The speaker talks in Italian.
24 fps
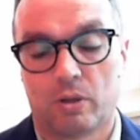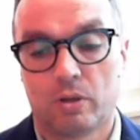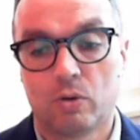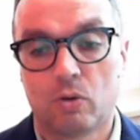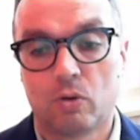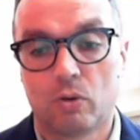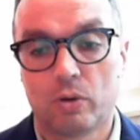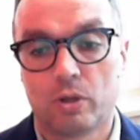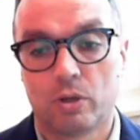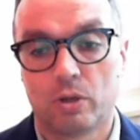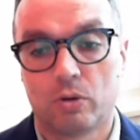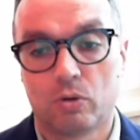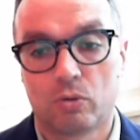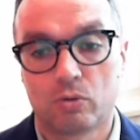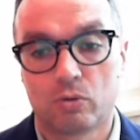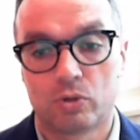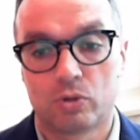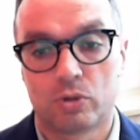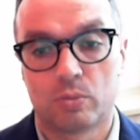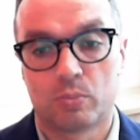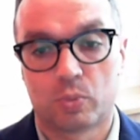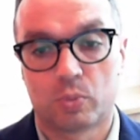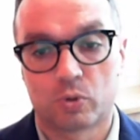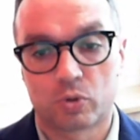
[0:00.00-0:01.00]
Noi non non
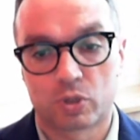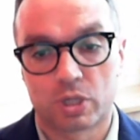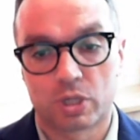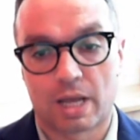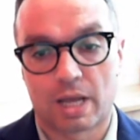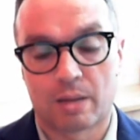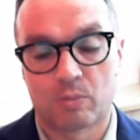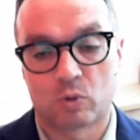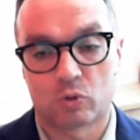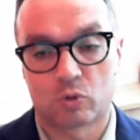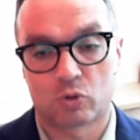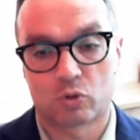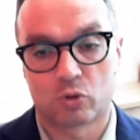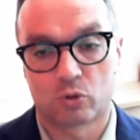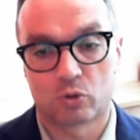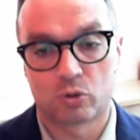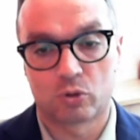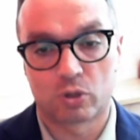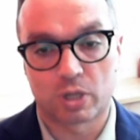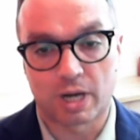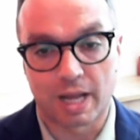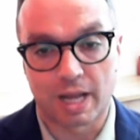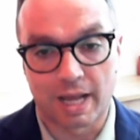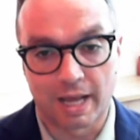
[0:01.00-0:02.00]
ci possiamo
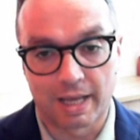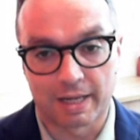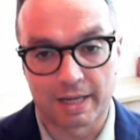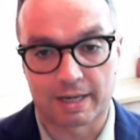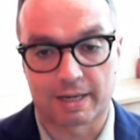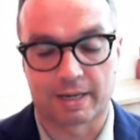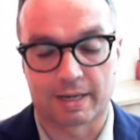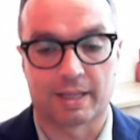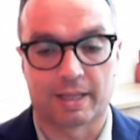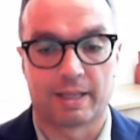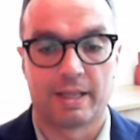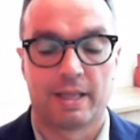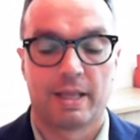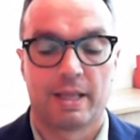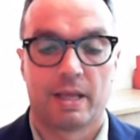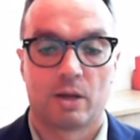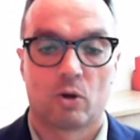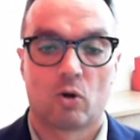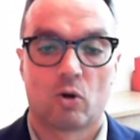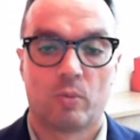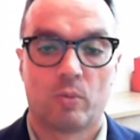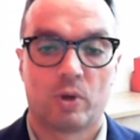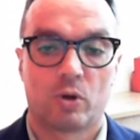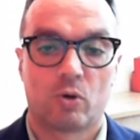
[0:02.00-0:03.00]
sottrarre
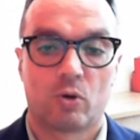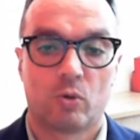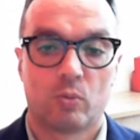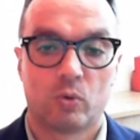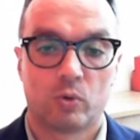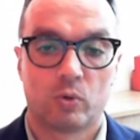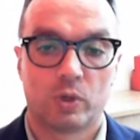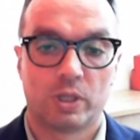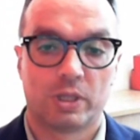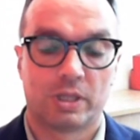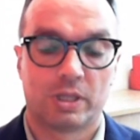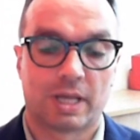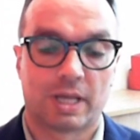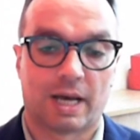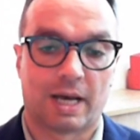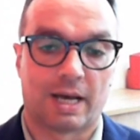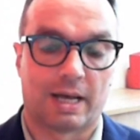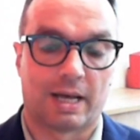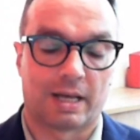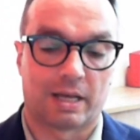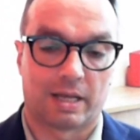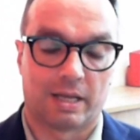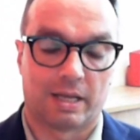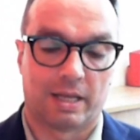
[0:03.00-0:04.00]
come
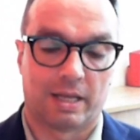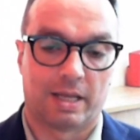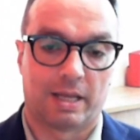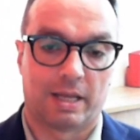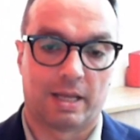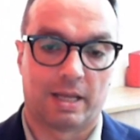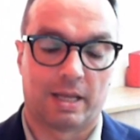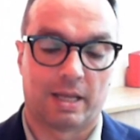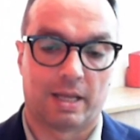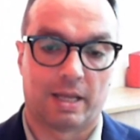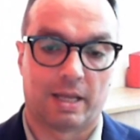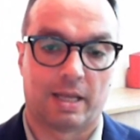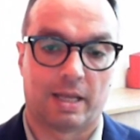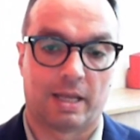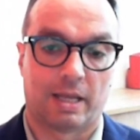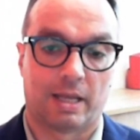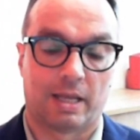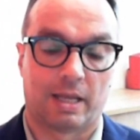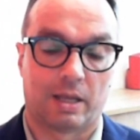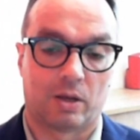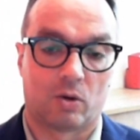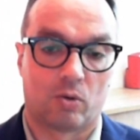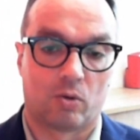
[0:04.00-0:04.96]
comunità, eh,